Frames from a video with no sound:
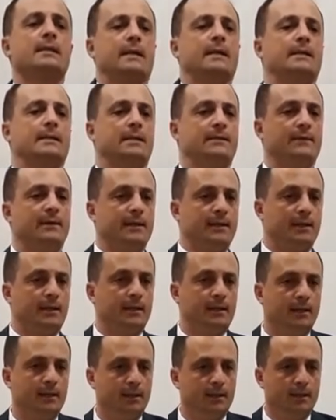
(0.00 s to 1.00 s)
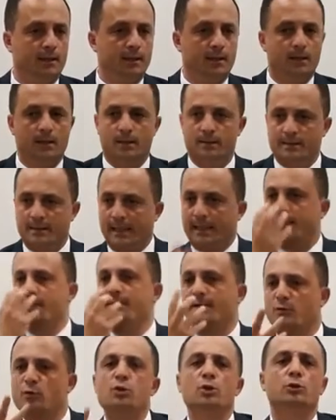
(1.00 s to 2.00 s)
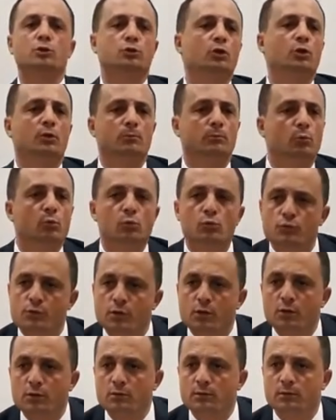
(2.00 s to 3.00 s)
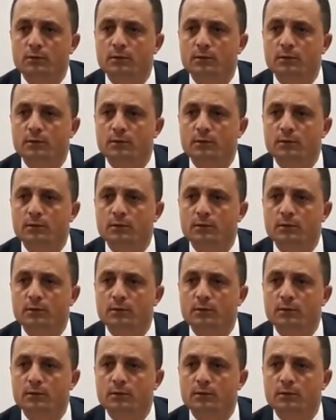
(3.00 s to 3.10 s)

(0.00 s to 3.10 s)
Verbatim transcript: che ti viene, ti arriva sotto il muso